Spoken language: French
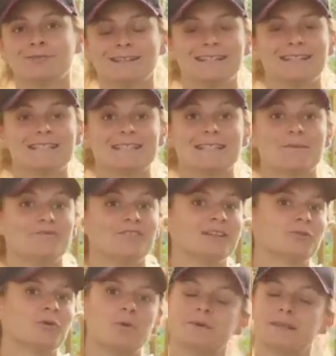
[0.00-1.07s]
et ça me fait
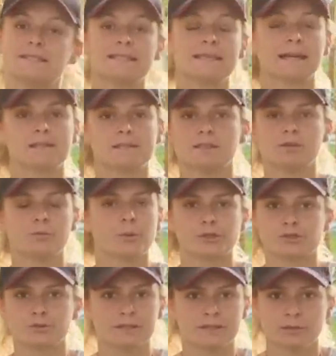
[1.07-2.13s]
trop plaisir et c'est une
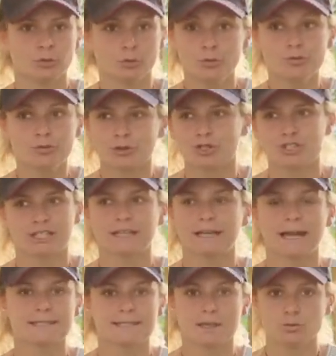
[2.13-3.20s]
opportunité de ouf que j'ai
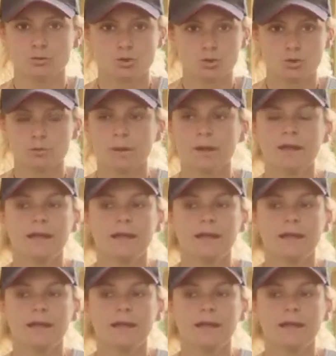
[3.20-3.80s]
grâce à YouTube